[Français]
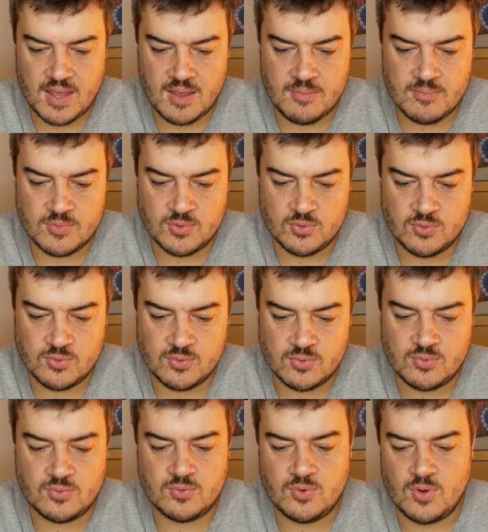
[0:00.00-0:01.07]
aime
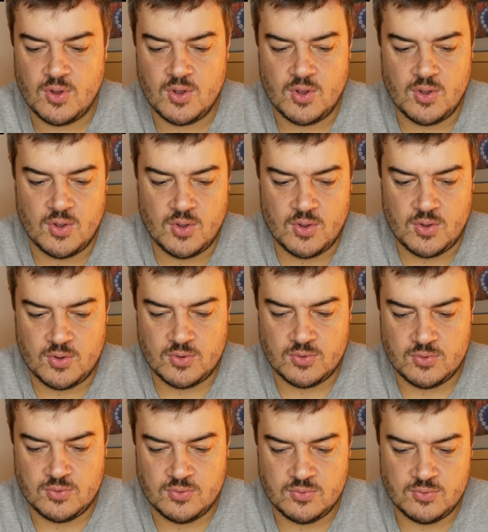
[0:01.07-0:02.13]
nous,
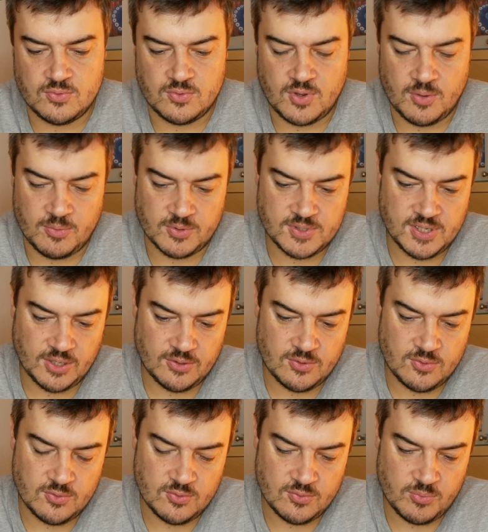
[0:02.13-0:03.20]
nous, comment dire,
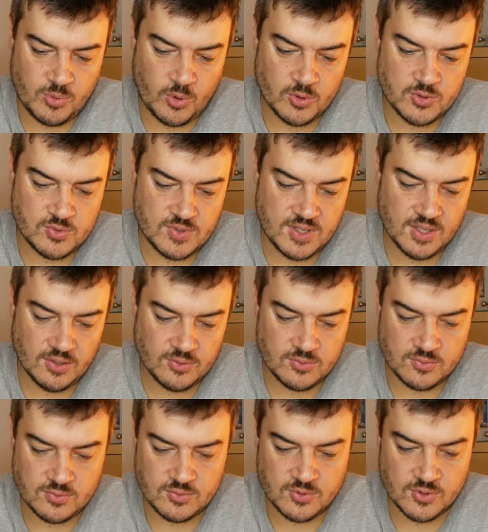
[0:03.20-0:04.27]
nous produire,
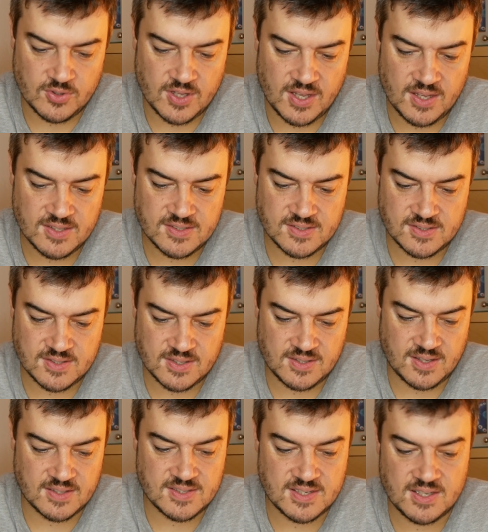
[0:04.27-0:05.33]
nous donner,
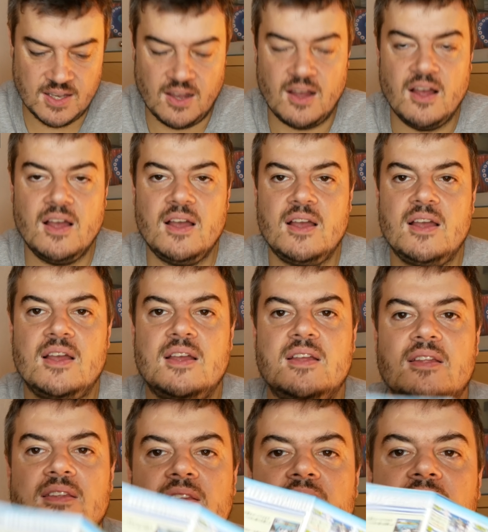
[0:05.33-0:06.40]
c'est-à-dire
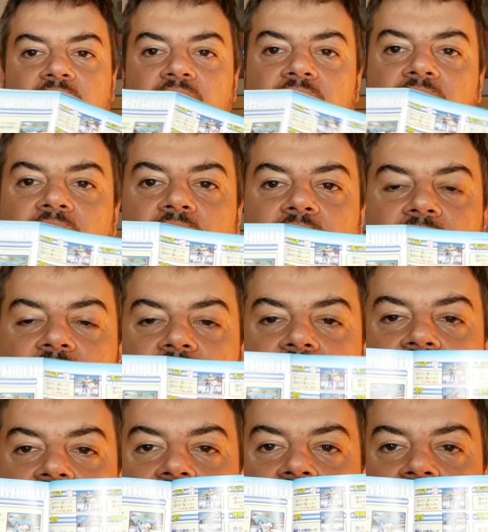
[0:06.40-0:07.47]
des
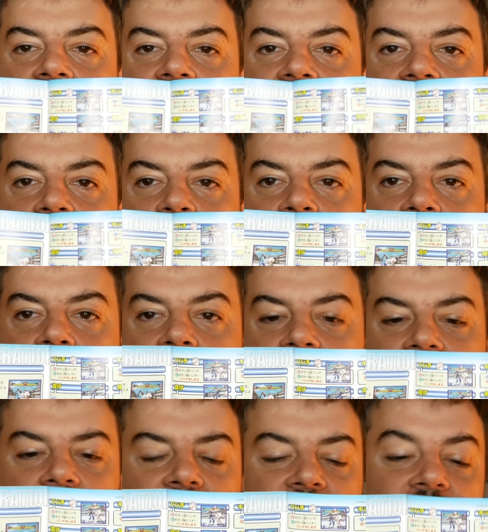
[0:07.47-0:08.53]
euh,
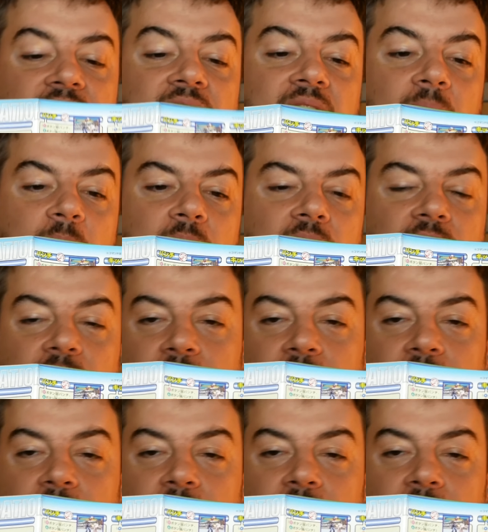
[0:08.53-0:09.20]
enfin des Capcom,